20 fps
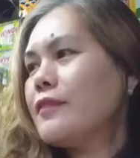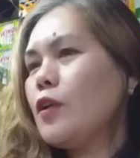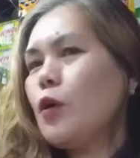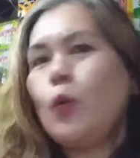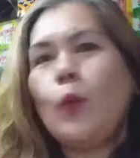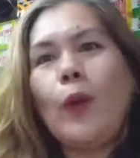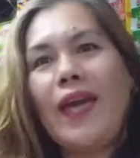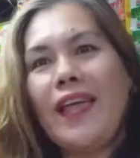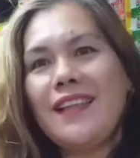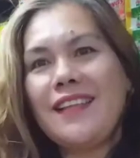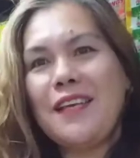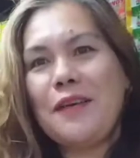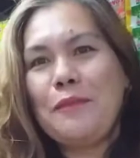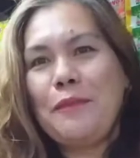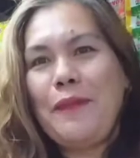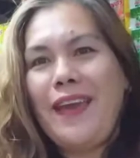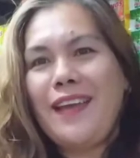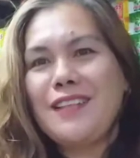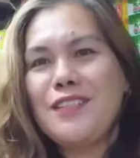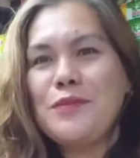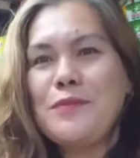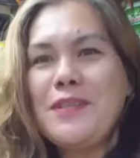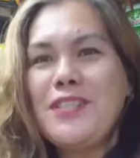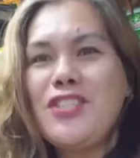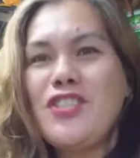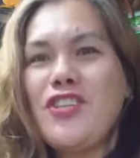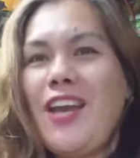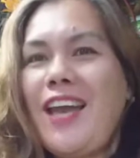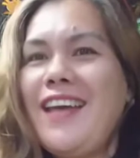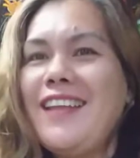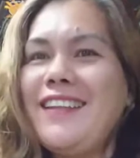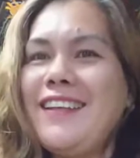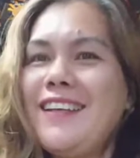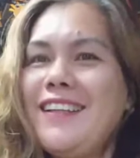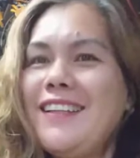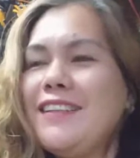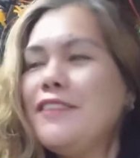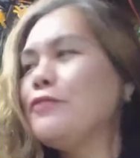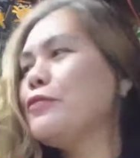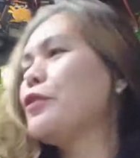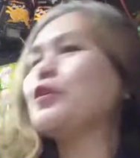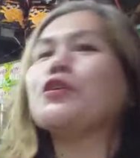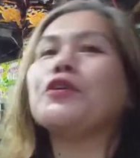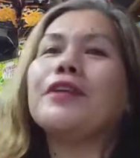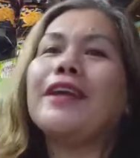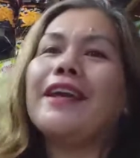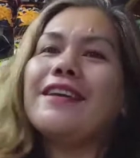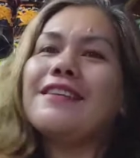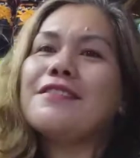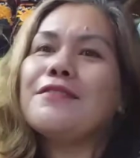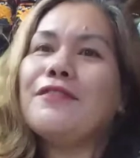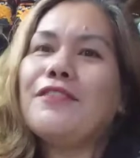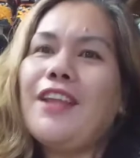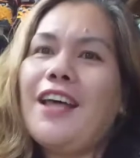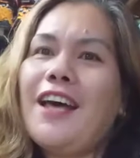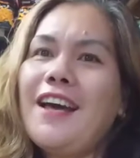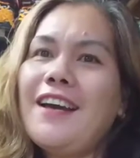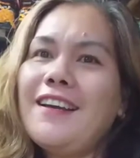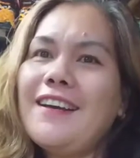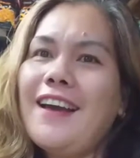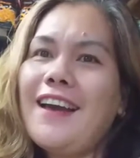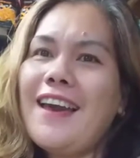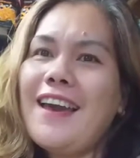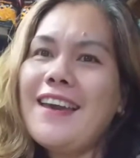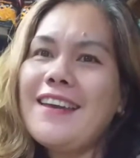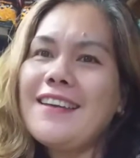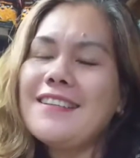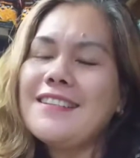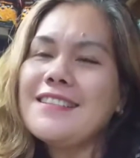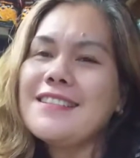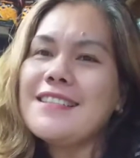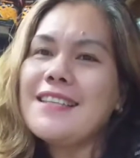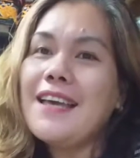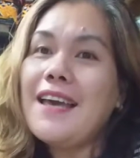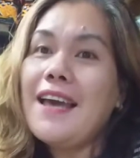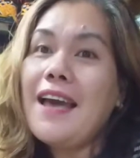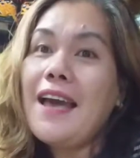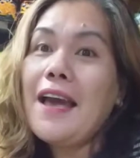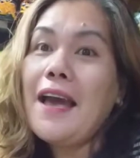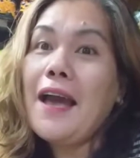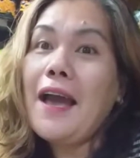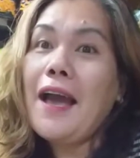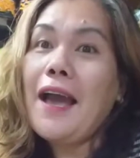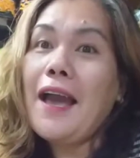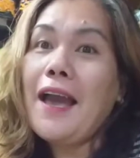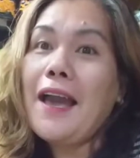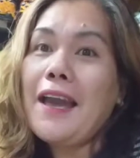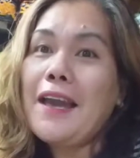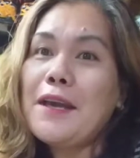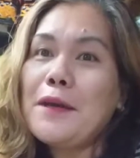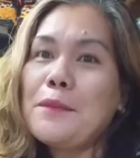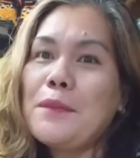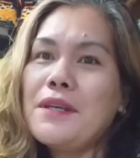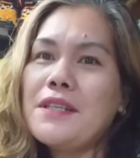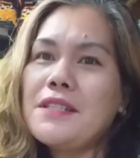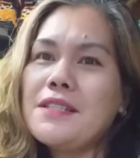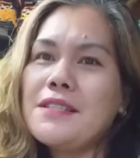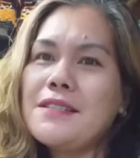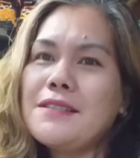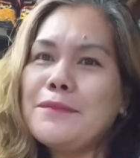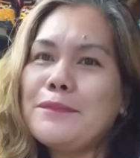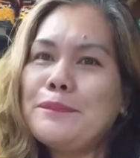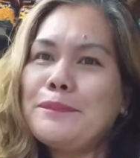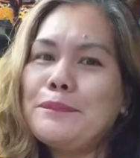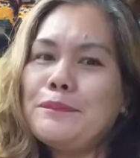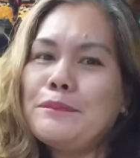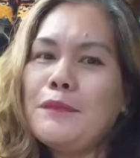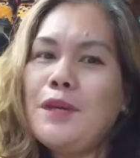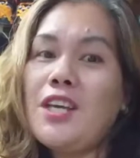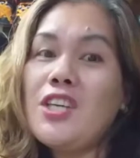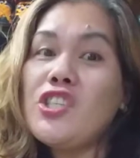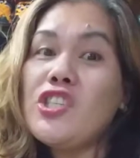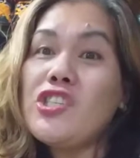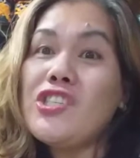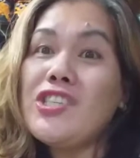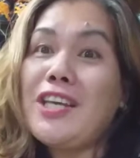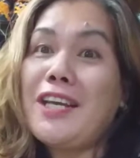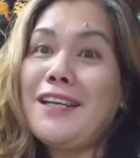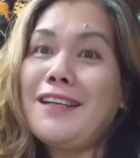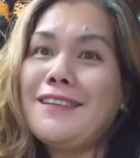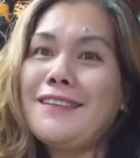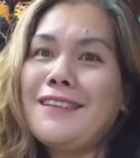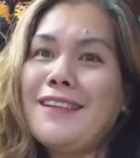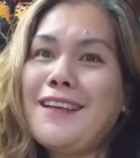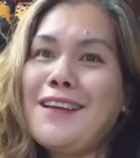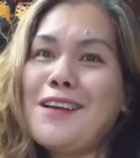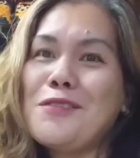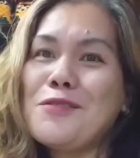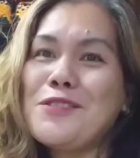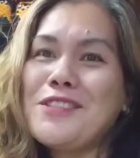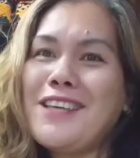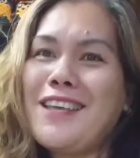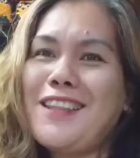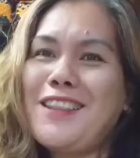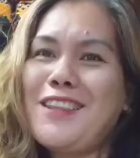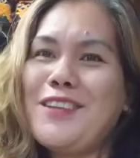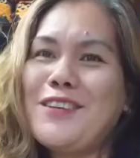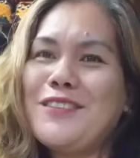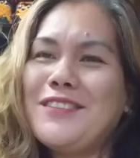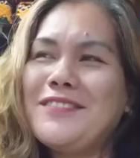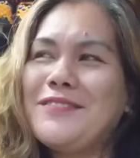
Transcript: Welcome back to my channel for today's vlog guys. I must may share lang talaga ko sa inyo.